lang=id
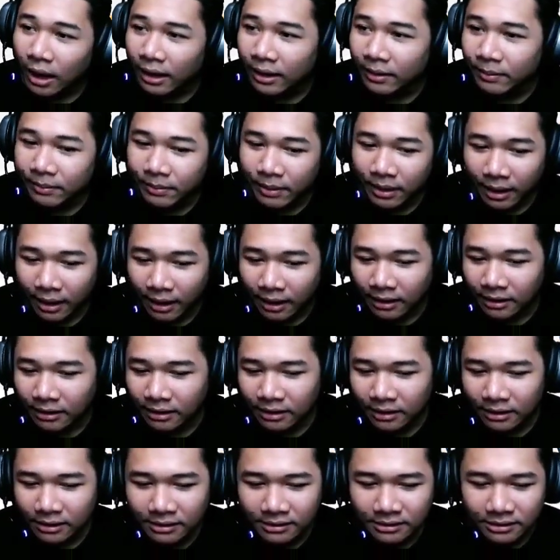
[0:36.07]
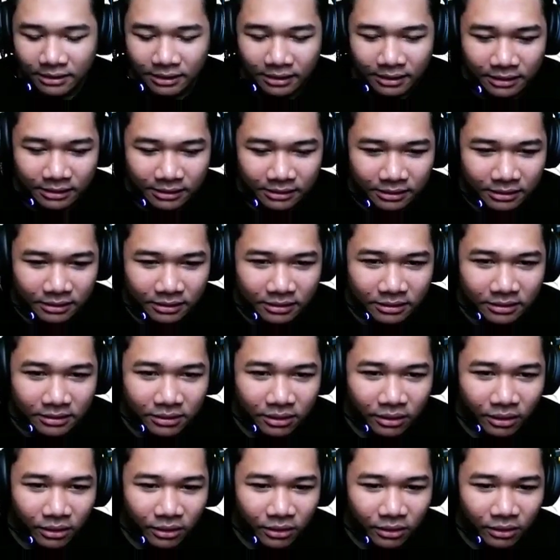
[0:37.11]
MB-an ya guys ya
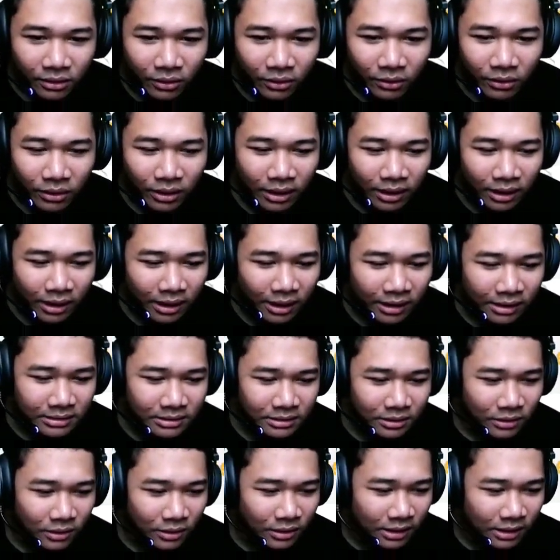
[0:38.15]
Oke, okay, let's go.